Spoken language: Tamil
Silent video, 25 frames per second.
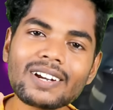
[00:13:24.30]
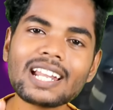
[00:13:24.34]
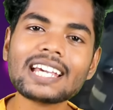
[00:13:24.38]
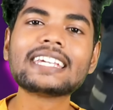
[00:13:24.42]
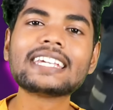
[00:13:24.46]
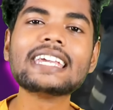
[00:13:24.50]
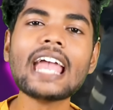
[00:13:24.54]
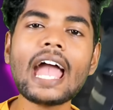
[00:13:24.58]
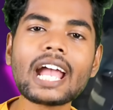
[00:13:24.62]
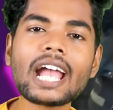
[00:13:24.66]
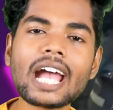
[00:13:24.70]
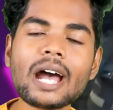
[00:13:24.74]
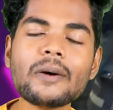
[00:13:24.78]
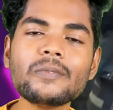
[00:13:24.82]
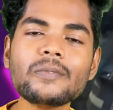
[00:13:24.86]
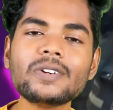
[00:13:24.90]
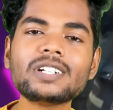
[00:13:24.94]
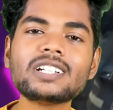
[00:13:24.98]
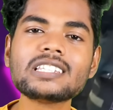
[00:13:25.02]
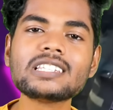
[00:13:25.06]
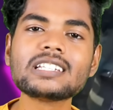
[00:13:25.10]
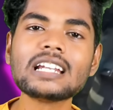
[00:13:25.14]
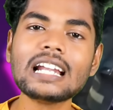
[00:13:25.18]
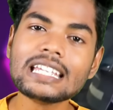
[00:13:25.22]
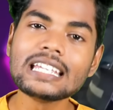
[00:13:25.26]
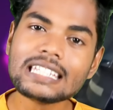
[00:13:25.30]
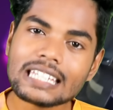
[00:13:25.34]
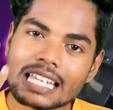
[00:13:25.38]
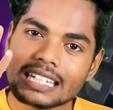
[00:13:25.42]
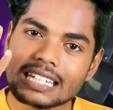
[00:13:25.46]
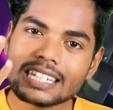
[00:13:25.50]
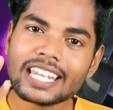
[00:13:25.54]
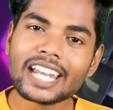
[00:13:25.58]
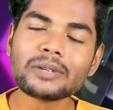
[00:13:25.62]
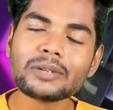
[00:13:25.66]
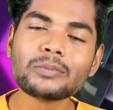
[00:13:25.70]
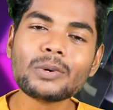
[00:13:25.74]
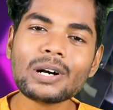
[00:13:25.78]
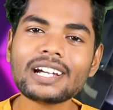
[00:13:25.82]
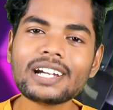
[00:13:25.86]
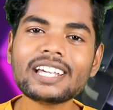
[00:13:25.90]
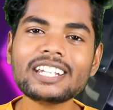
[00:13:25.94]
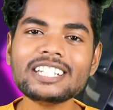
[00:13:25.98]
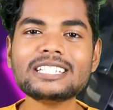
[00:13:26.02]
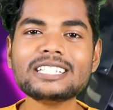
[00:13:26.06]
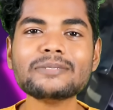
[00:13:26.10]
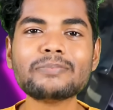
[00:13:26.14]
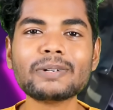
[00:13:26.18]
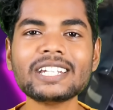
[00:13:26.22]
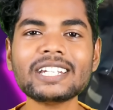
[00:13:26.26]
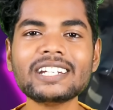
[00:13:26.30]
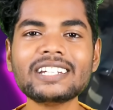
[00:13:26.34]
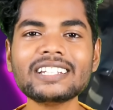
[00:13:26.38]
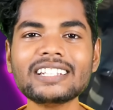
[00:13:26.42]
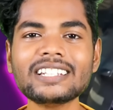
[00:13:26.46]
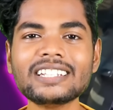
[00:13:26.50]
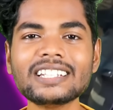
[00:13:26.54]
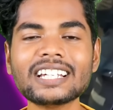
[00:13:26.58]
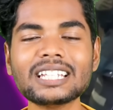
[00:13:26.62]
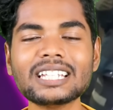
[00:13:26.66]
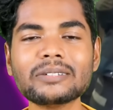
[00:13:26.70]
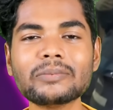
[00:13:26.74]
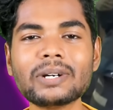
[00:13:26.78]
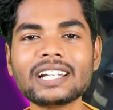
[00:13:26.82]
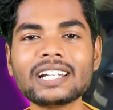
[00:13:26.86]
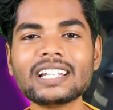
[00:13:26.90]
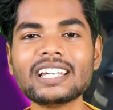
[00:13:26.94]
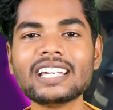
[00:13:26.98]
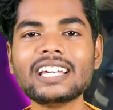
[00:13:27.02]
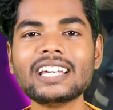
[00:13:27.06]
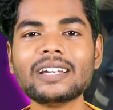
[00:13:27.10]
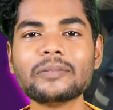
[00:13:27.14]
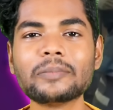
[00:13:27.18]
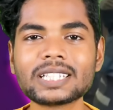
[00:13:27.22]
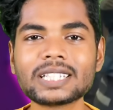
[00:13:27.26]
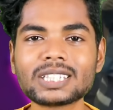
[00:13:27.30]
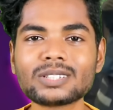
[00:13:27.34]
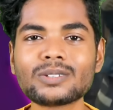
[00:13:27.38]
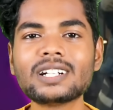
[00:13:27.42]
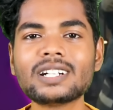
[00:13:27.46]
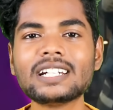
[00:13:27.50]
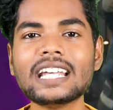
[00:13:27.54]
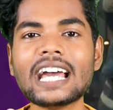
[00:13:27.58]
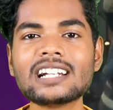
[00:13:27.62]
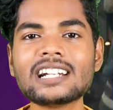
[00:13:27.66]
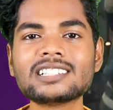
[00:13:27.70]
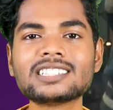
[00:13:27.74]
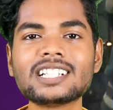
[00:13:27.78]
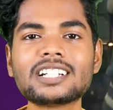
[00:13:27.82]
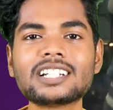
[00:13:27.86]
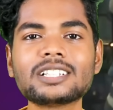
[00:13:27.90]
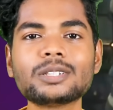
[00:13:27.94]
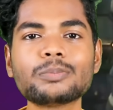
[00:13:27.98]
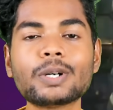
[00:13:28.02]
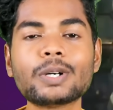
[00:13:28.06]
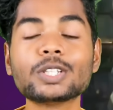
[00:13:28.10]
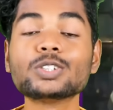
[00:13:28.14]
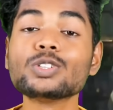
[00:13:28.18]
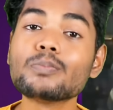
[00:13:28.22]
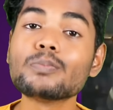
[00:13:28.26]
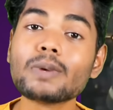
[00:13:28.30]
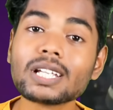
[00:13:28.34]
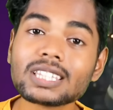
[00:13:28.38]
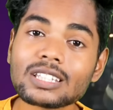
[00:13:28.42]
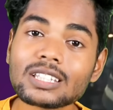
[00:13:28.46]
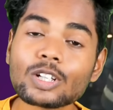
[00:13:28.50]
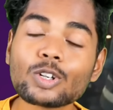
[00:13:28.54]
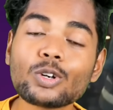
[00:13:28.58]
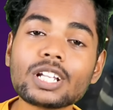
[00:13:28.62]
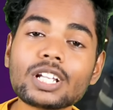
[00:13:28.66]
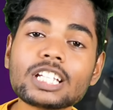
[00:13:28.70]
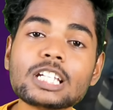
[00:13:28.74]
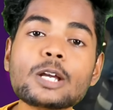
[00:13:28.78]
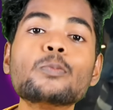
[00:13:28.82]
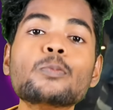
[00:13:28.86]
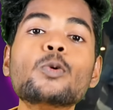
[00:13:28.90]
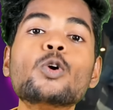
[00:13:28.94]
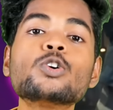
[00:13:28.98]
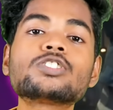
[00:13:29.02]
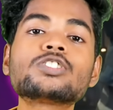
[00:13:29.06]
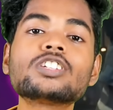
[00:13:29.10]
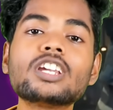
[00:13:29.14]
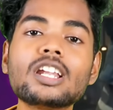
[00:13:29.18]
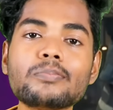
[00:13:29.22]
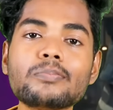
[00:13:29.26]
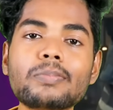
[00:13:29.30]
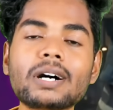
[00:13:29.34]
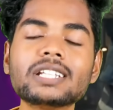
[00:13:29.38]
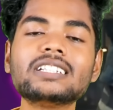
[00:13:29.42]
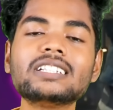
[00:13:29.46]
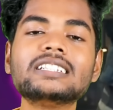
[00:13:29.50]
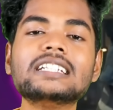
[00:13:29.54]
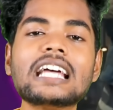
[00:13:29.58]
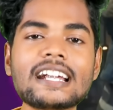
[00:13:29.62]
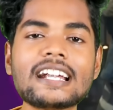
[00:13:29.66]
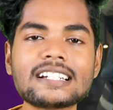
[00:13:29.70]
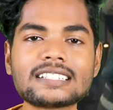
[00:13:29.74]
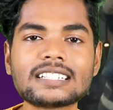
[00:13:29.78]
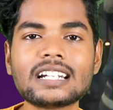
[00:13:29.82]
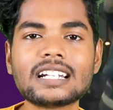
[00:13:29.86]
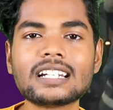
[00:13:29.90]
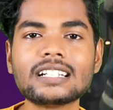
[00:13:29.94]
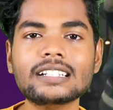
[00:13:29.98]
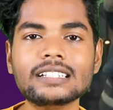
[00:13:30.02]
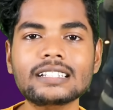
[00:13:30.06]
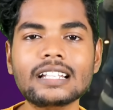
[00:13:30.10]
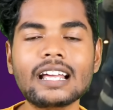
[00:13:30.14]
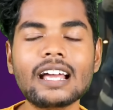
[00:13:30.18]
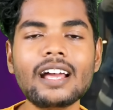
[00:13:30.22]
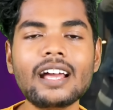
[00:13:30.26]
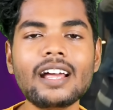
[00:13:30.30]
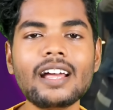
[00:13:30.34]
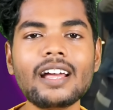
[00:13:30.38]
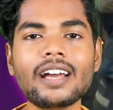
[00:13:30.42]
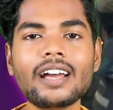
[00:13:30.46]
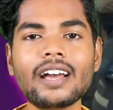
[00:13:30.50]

இவங்களை கேட்காம விட்டதுனால என்னென்னமோ கிரிஞ்சு பண்ணிட்டு இருக்குதுங்க இந்த மாதிரி மத்தவங்க டான்ஸ் ஆடுறத பார்த்தியும் மத்தவங்களோட எமோஷனலை பார்த்து டான்ஸ் ஆடுறது